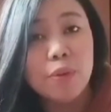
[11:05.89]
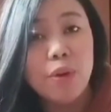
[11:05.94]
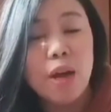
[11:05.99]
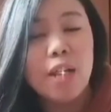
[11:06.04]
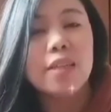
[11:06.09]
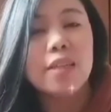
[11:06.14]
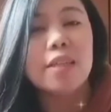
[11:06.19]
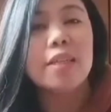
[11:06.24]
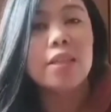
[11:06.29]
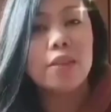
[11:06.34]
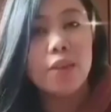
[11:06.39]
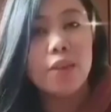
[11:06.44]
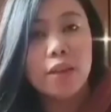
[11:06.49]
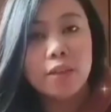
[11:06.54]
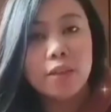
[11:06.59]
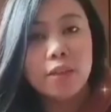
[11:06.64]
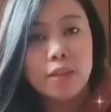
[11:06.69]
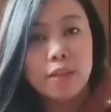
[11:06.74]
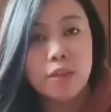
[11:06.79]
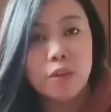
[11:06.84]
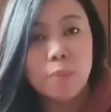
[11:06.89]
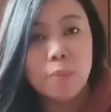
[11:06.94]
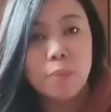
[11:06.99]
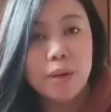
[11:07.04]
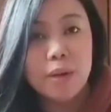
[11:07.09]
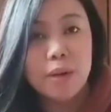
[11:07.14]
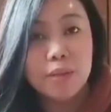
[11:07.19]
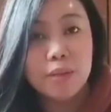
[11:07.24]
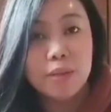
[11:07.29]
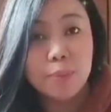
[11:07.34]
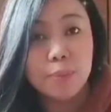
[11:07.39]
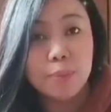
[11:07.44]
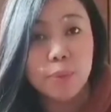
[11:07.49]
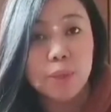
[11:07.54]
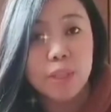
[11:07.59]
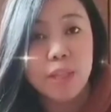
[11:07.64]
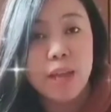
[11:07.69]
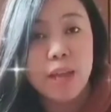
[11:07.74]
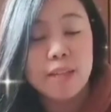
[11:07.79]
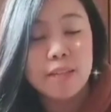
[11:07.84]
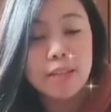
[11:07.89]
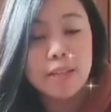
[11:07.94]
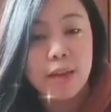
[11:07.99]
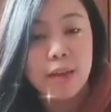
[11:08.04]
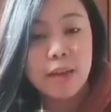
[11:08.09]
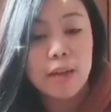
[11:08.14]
Dito lang din ako para suportahan ka.